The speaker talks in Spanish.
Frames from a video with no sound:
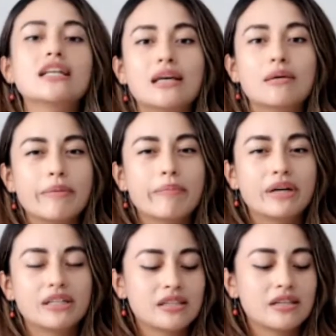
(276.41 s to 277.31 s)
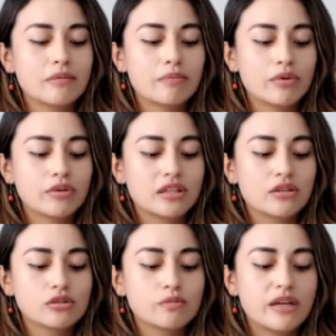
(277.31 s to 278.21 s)
También para hacer deporte en
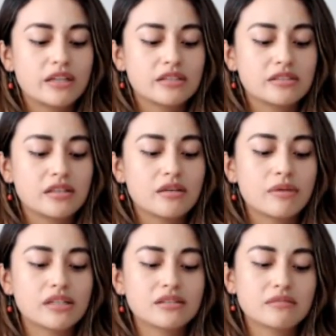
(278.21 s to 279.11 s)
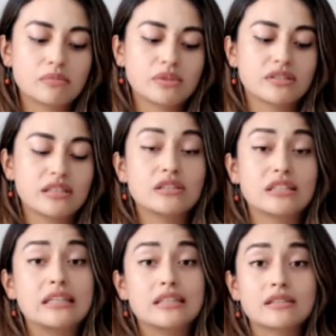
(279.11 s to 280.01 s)
los parques y demás, pues es
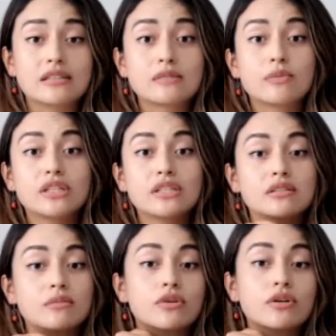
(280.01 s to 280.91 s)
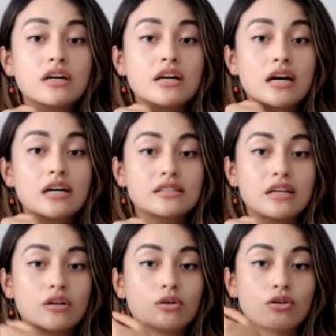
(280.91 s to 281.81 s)
hit, es buenísimo
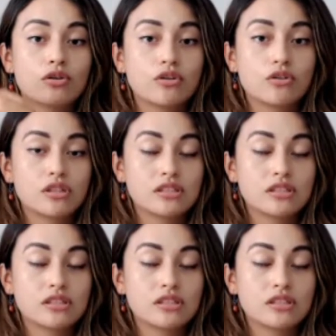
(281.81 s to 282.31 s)
hacerlo con,